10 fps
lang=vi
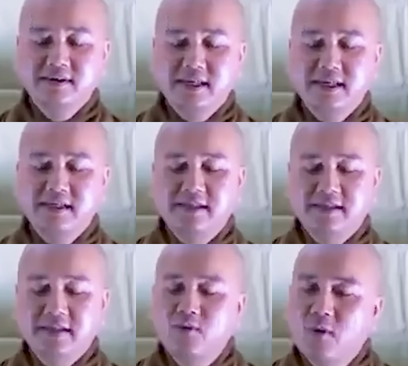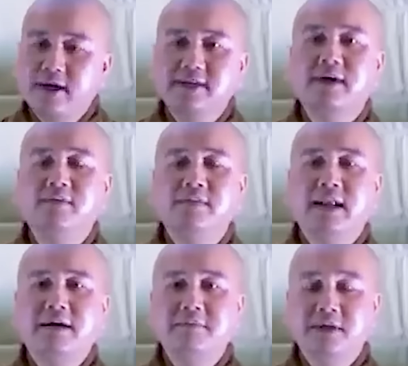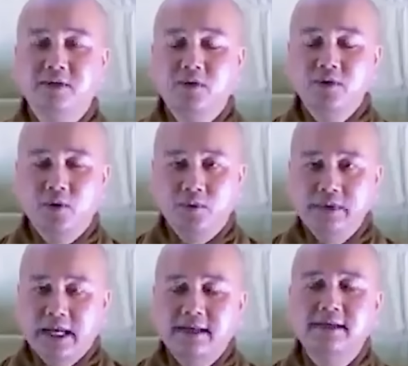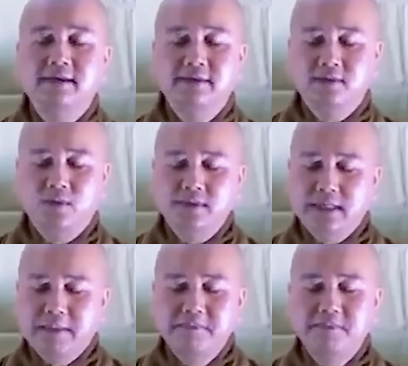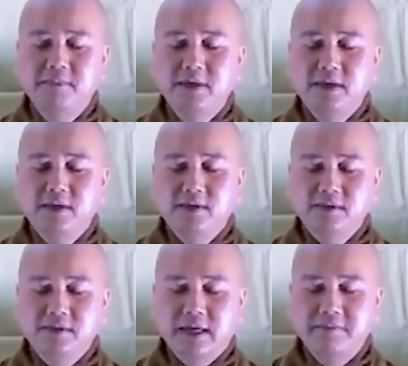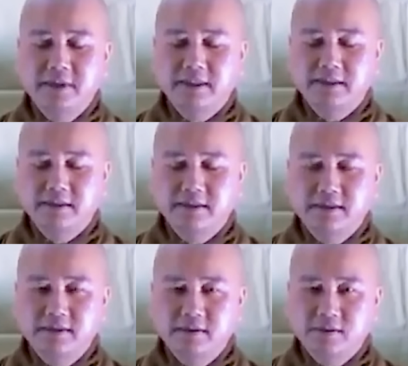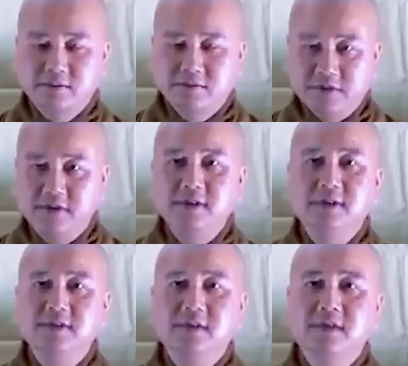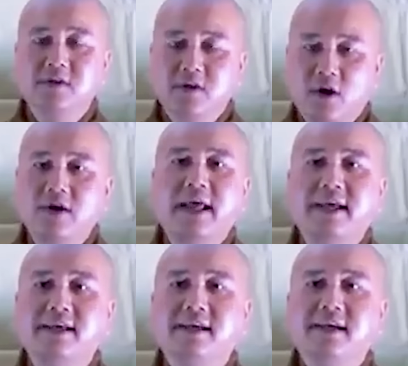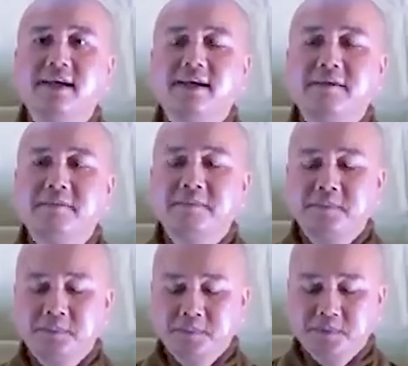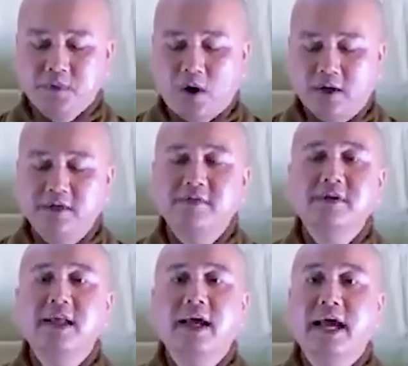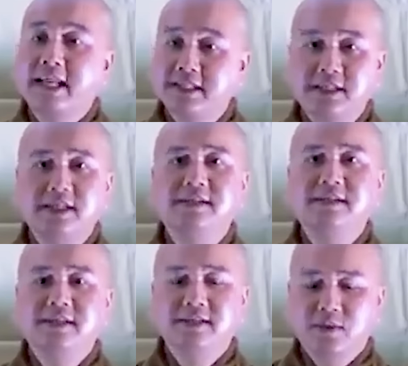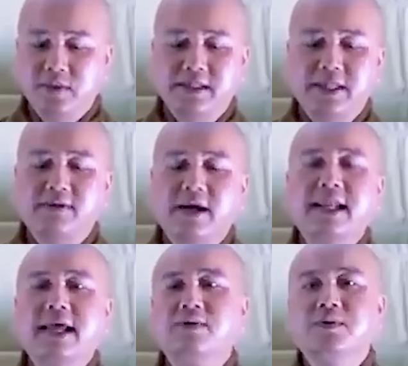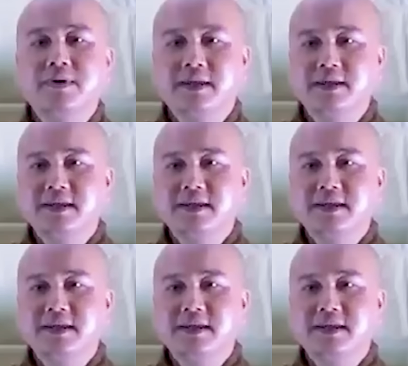Thì cái quan trọng là mình có đủ năng lực của tâm để mình vượt được những cái khó này. Còn cái vấn đề hành trì thì tùy theo khả năng của mình